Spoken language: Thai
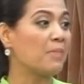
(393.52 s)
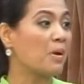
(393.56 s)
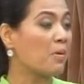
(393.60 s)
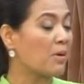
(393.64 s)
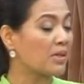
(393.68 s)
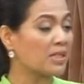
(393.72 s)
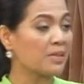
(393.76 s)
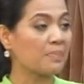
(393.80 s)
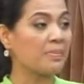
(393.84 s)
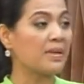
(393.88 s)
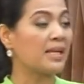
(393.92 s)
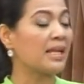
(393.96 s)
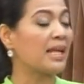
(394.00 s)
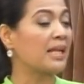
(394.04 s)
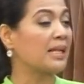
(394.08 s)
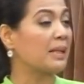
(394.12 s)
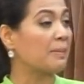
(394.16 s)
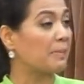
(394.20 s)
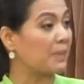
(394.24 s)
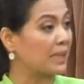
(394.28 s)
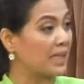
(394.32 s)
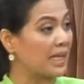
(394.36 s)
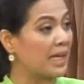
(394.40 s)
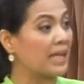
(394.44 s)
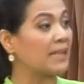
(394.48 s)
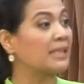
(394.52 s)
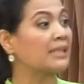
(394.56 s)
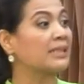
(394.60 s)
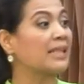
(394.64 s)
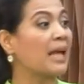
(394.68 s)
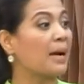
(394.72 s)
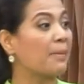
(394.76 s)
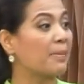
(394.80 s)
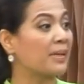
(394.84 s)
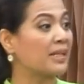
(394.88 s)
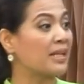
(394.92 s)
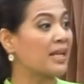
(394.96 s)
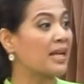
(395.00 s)
ไม่ว่าจะเป็นในประเทศหรือ
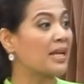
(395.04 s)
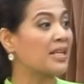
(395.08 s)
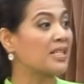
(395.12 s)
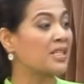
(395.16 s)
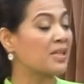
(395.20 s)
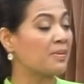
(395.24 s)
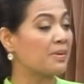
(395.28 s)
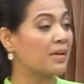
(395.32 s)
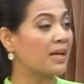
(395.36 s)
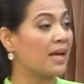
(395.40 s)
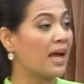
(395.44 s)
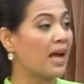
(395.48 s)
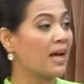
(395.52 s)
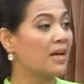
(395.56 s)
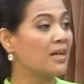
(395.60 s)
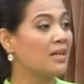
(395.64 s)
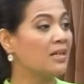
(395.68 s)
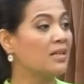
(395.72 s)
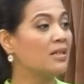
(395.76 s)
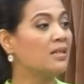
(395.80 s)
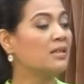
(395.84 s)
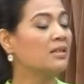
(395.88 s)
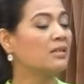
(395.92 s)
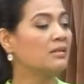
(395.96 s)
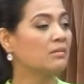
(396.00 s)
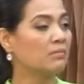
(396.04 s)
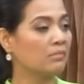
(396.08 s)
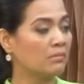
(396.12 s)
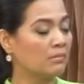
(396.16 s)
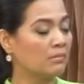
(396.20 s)
ต่างประเทศใช่ไหมคะใช่ค่ะ